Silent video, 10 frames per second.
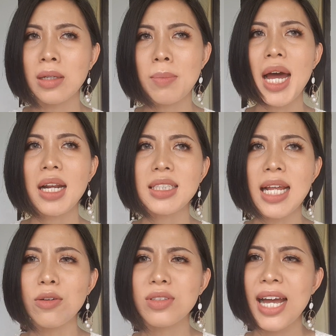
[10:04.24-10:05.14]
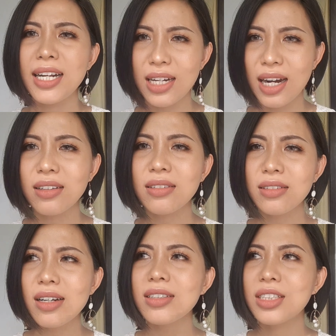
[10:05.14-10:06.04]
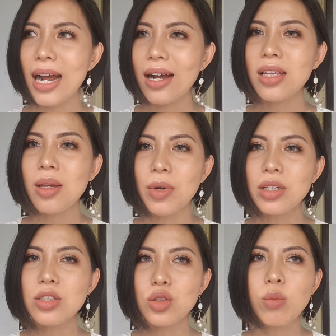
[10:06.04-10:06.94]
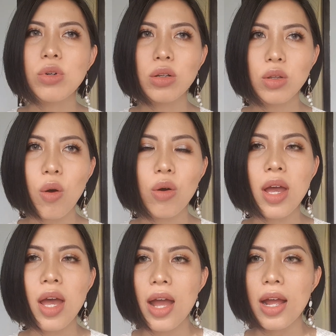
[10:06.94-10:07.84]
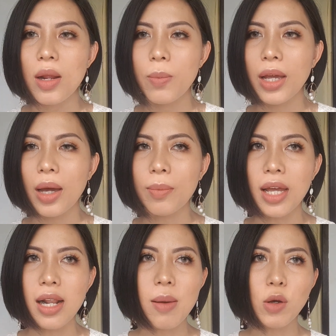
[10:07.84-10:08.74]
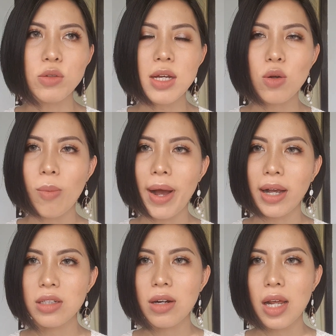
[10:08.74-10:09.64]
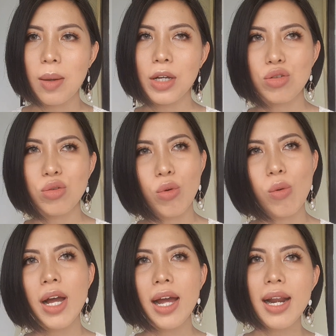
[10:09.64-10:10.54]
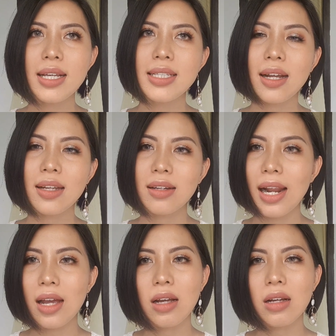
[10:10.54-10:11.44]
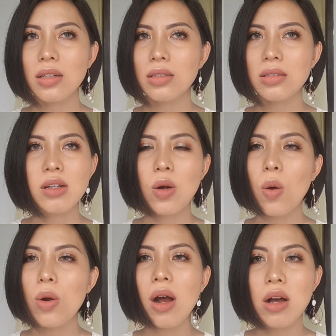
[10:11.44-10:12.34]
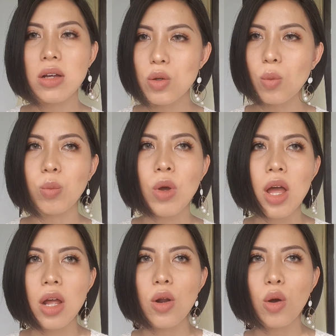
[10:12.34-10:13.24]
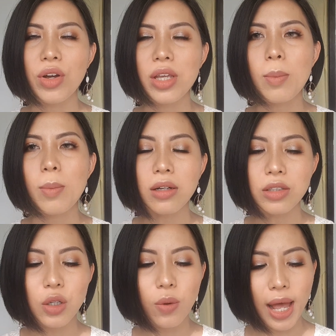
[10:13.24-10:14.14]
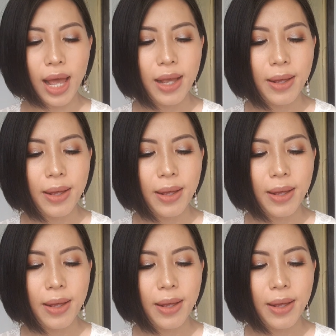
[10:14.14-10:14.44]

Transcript: chỉ bạn rào da trắng rất trắng thì mới sử dụng được thôi nên mình cảm thấy là màu sắc của bàn son này mặc dù cũng khá đa dạng nhưng lại tương đối là khó dùng đối với những bạn nữ châu Á